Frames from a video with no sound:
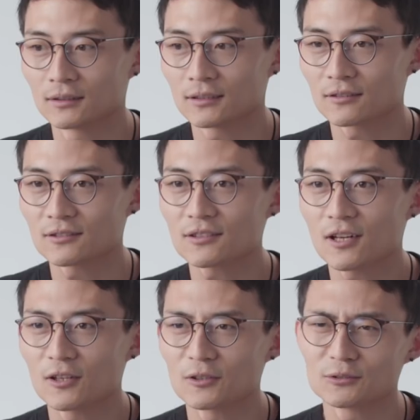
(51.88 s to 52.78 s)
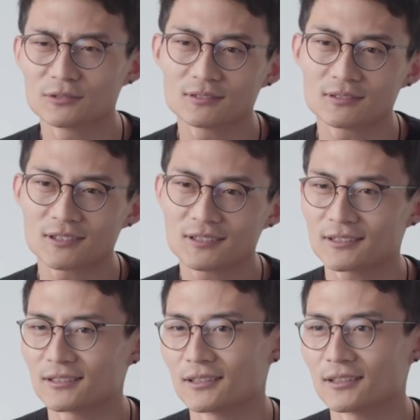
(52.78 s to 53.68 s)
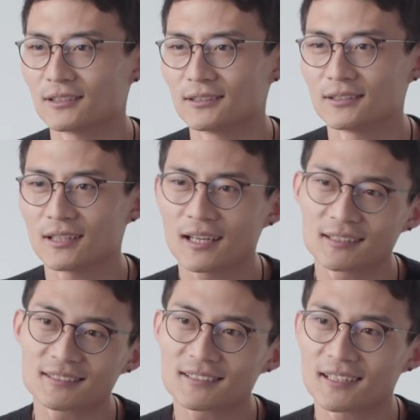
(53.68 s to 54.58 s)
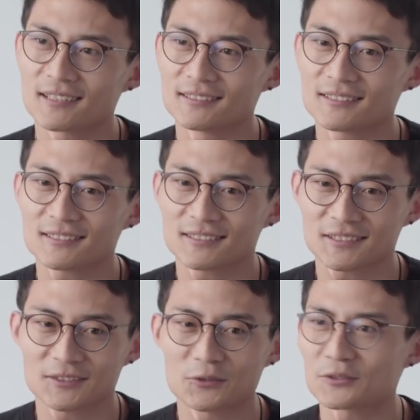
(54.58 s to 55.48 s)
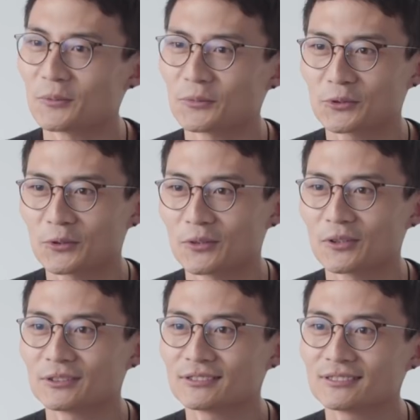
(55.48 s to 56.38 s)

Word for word: 想知道自己和爱因斯坦基因有什么不同呢？